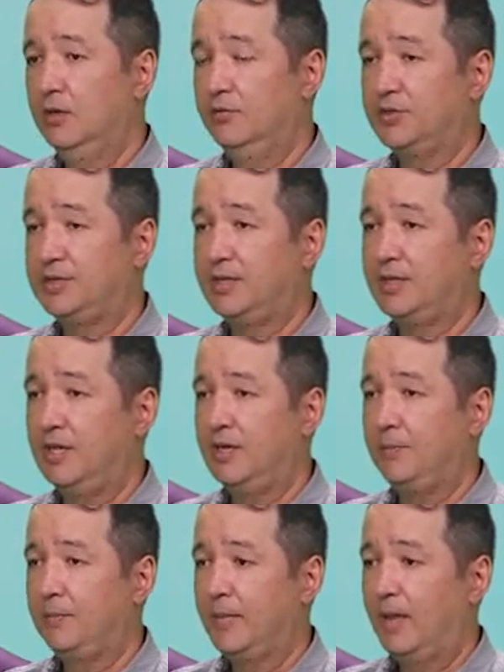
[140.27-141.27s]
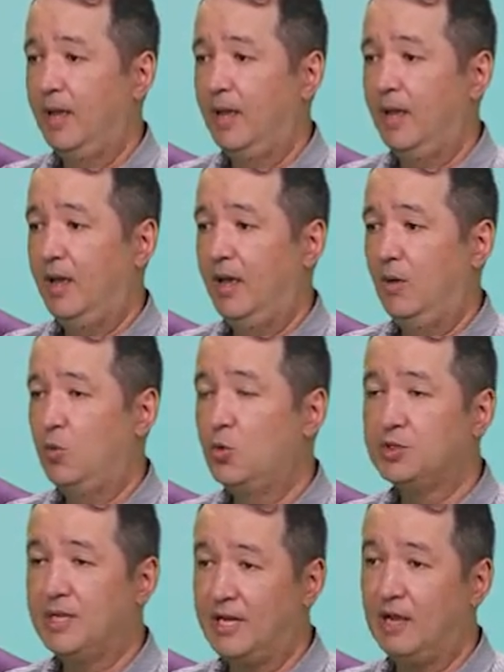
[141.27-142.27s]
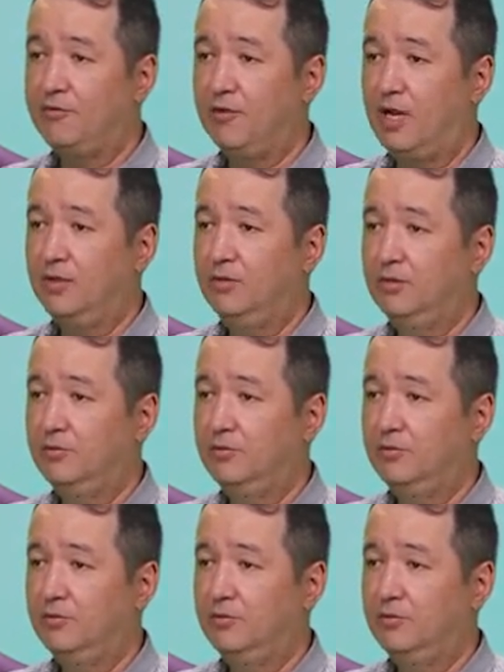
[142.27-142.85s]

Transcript: Você tem é, o curso é gravado,